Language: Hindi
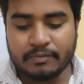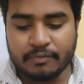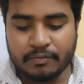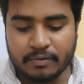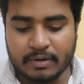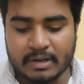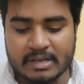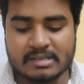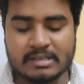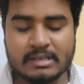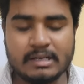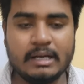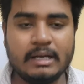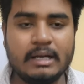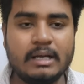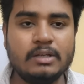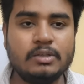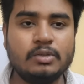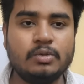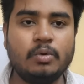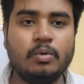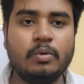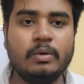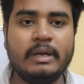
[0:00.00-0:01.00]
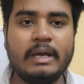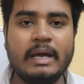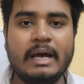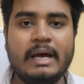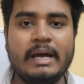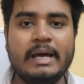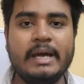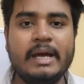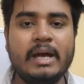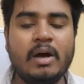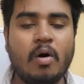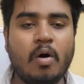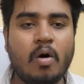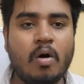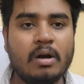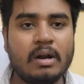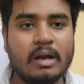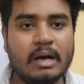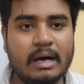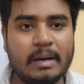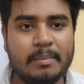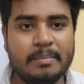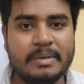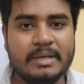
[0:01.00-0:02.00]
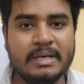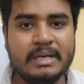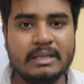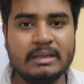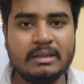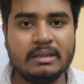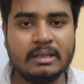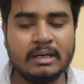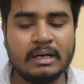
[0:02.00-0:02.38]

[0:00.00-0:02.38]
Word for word: फर्स्ट अगस्त हो गया है और अभी